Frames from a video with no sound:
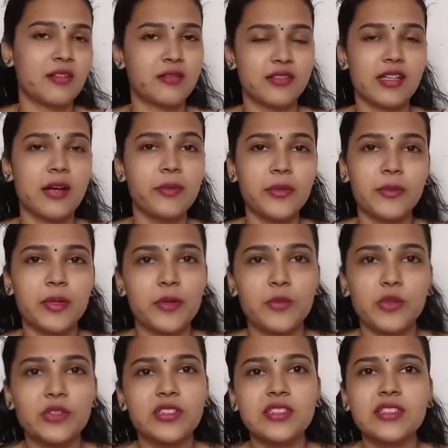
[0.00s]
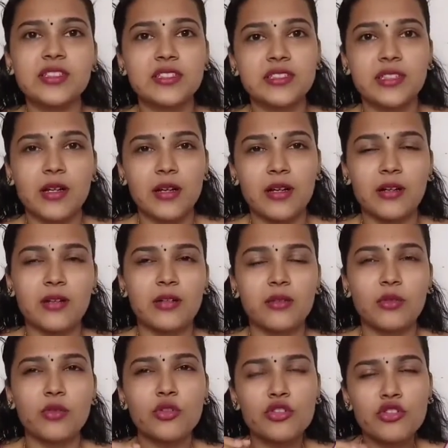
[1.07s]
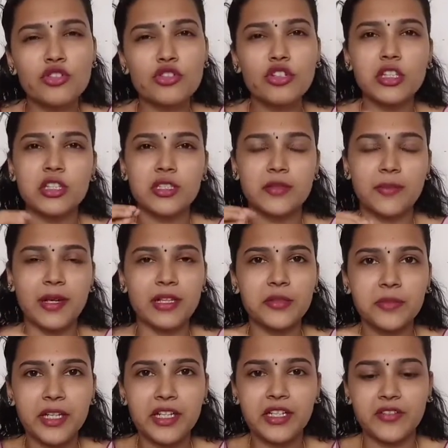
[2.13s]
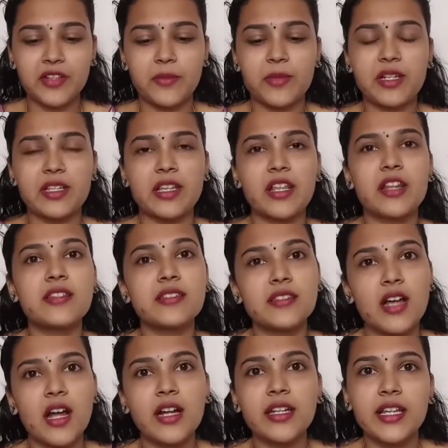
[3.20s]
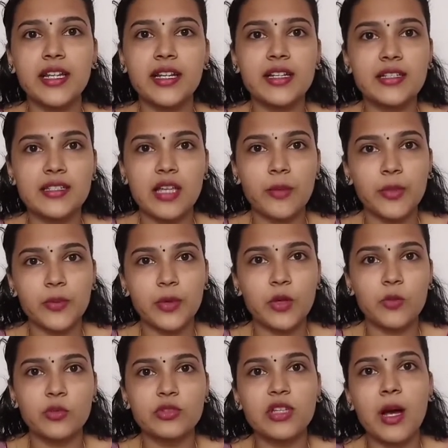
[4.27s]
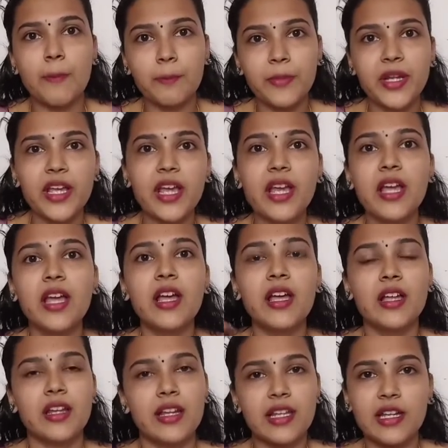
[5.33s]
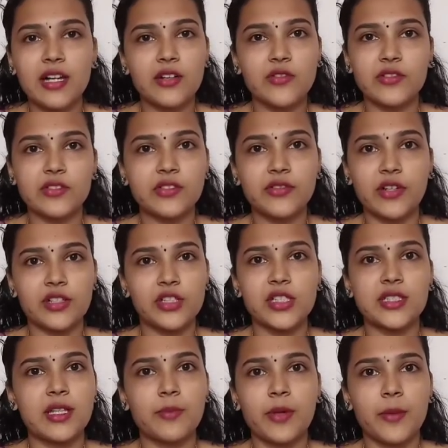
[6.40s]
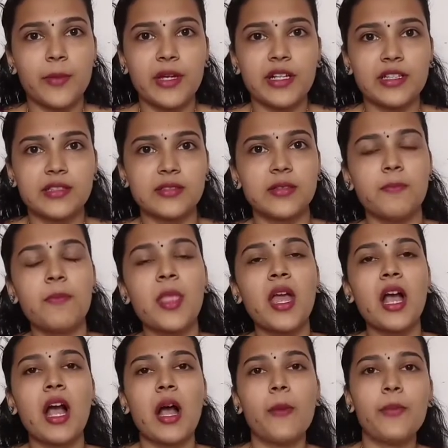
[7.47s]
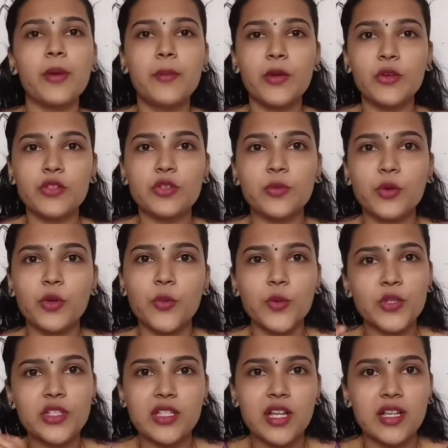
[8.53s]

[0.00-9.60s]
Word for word: சாப்பிட்டு பார்க்கும்போது சா கொஞ்சம் அந்த பதம் கிட்ட வர மாதிரி இருந்ததுன்னா ஸ்டார்டிங்கில் நான் சாப்பிட்டு பார்க்கும்போது அப்படியே நெல்லிக்காய் வந்து ஃப்ரெஷ்ஷாக சாப்பிட்ற மாதிரி இருந்தது அப்புறமா கொஞ்சம் போக போக